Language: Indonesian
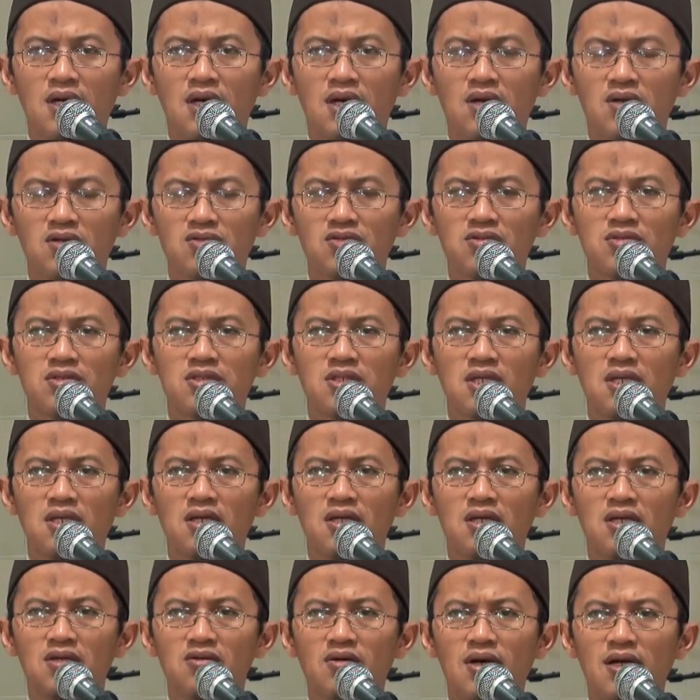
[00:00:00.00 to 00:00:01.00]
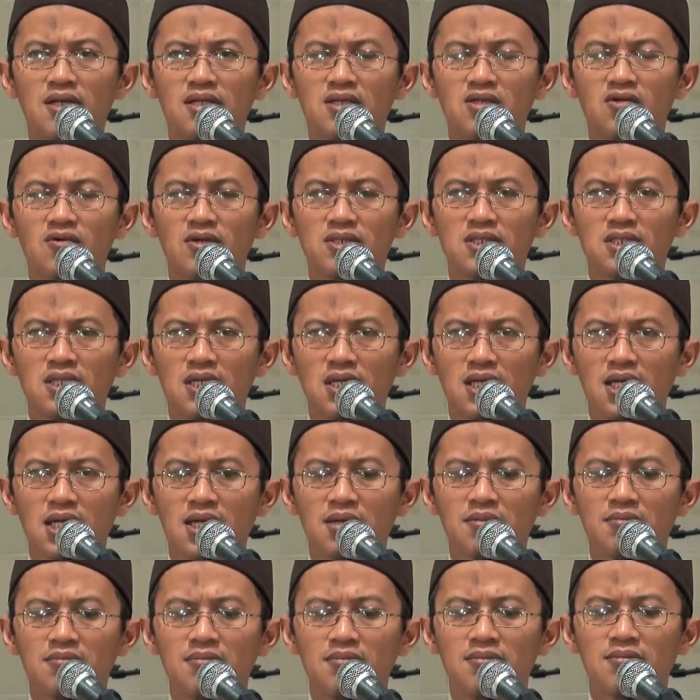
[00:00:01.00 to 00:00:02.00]
Rasul Shallallahu alaihi
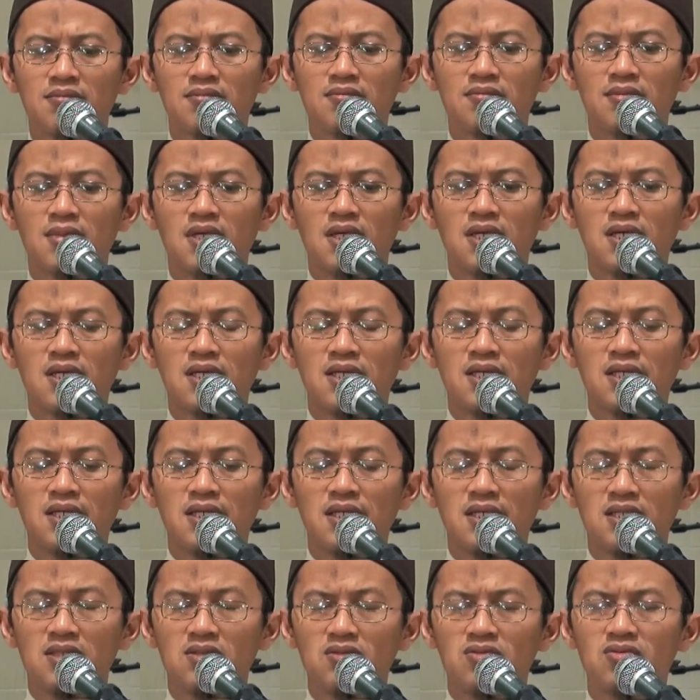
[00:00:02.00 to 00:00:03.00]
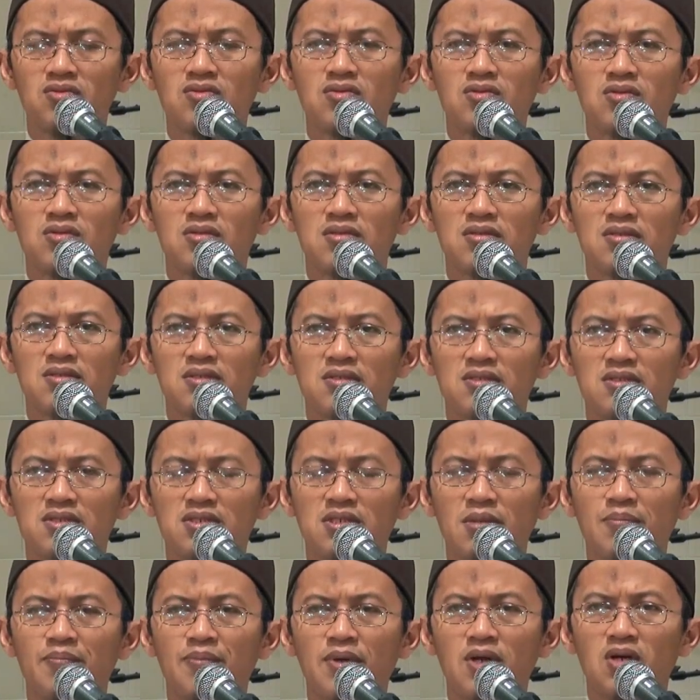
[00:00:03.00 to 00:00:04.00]
wasallam itu
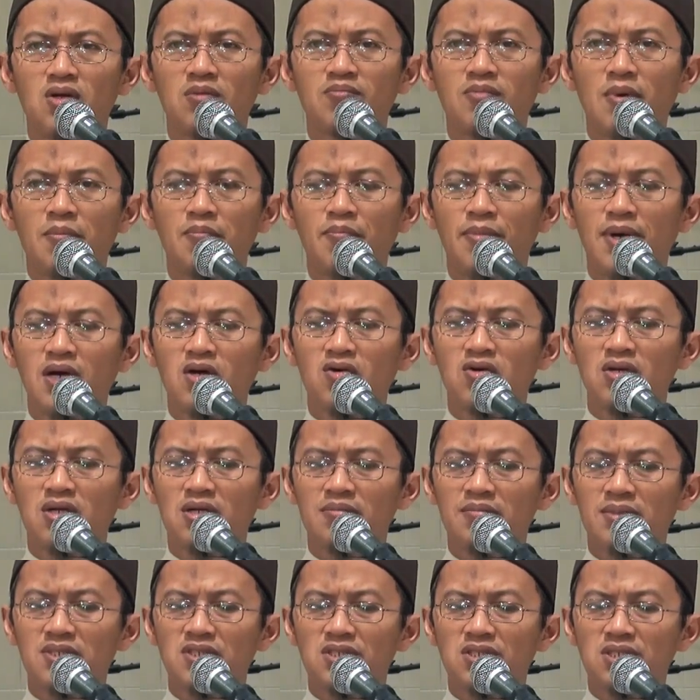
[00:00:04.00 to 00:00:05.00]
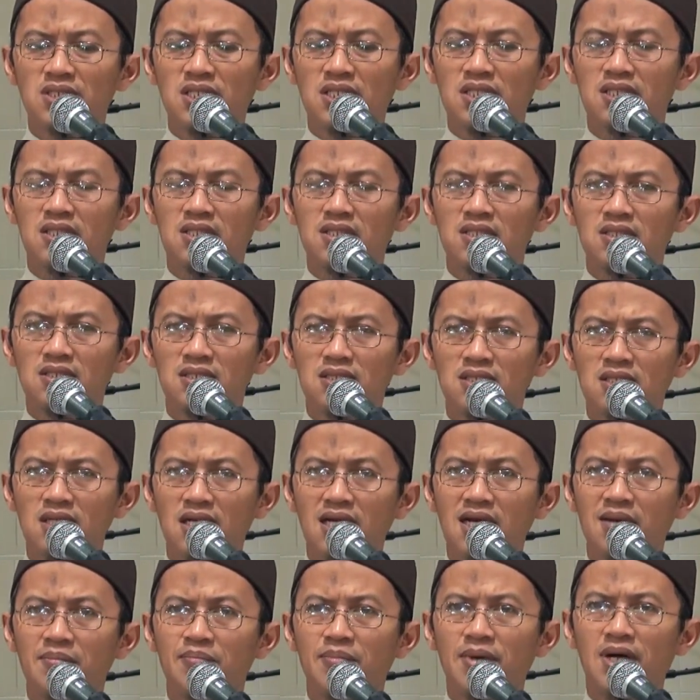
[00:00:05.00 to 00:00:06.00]
sebelum membangun Masjid
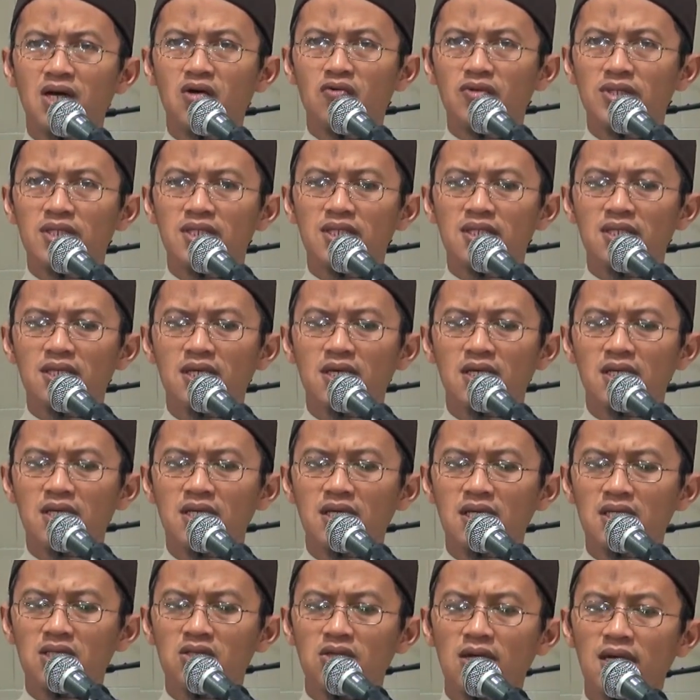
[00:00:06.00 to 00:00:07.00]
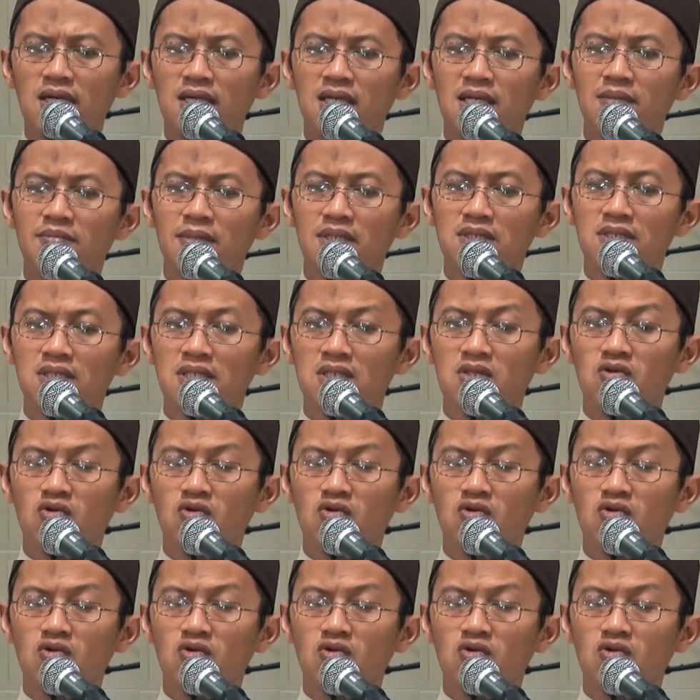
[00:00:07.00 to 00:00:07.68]
Nabawi itu ada Masjid